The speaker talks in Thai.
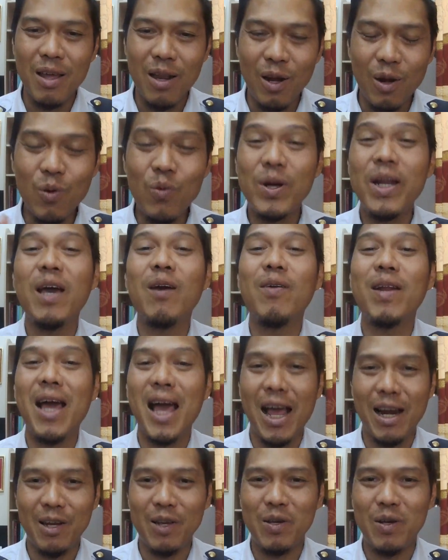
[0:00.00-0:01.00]
รู้แนว
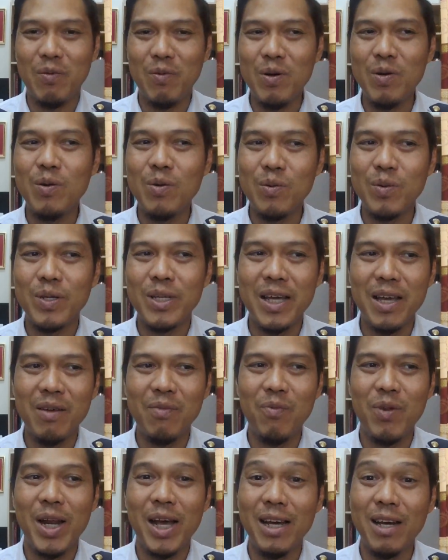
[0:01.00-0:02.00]
ทางดีกว่าว่าคนคนนี้
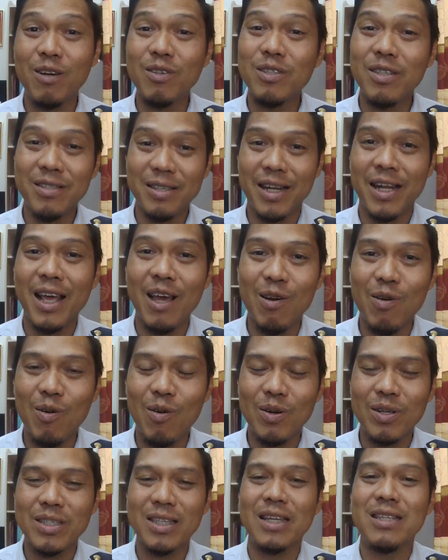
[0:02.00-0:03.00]
เวลาเขาจะแสดงออ
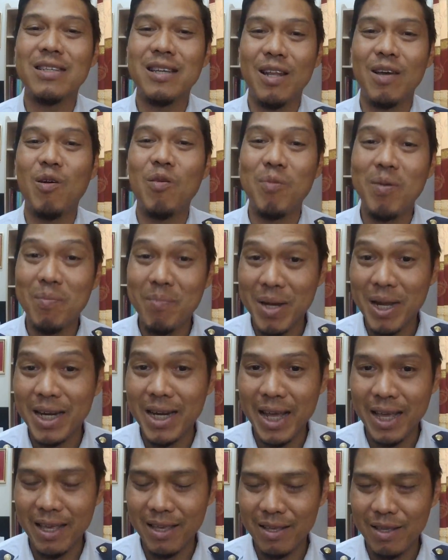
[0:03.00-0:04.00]
กจะแสดงออกประมาณ
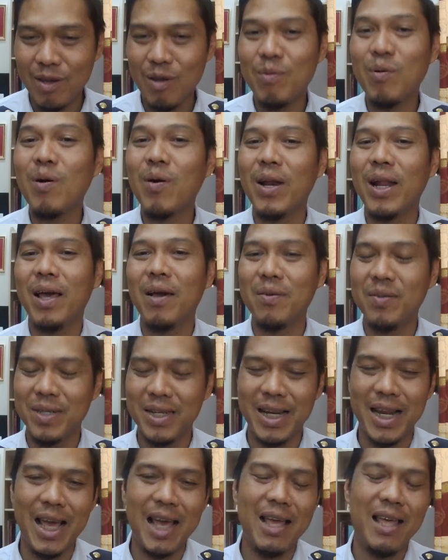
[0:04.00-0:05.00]
ไหนก็พอแล้ว
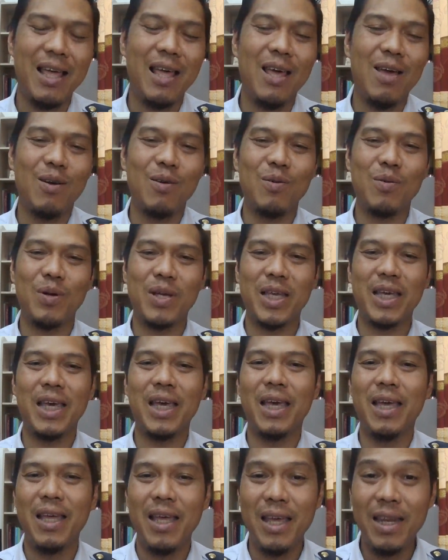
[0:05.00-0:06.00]
นะโอเค
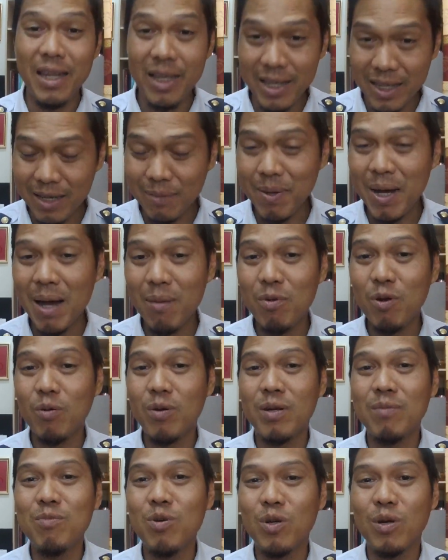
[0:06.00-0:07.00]
นี่คือภาพรวม
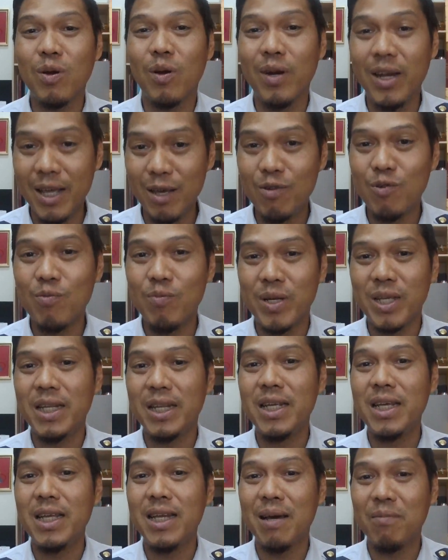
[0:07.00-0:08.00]
ทั้งหมดของเลขกลุ่มนี้
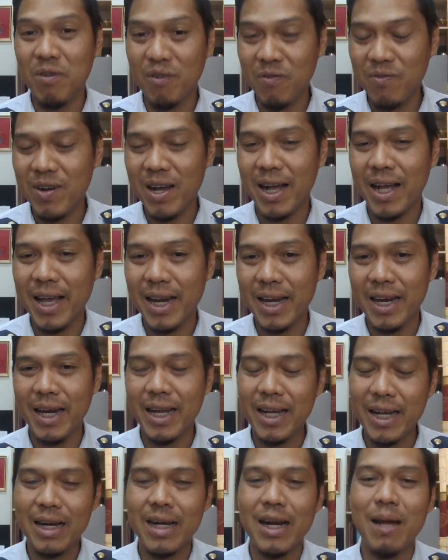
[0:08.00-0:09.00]
ที่นำมาฝากกัน
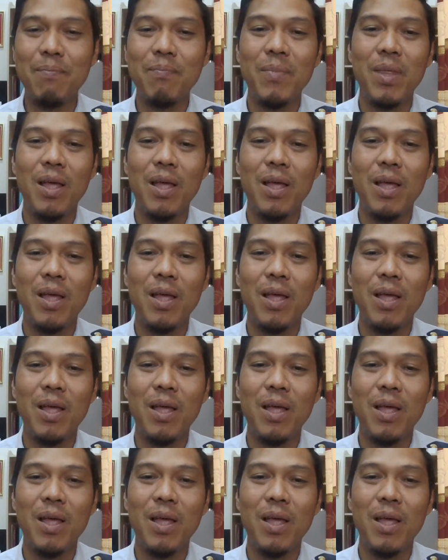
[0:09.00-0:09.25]
นะครับ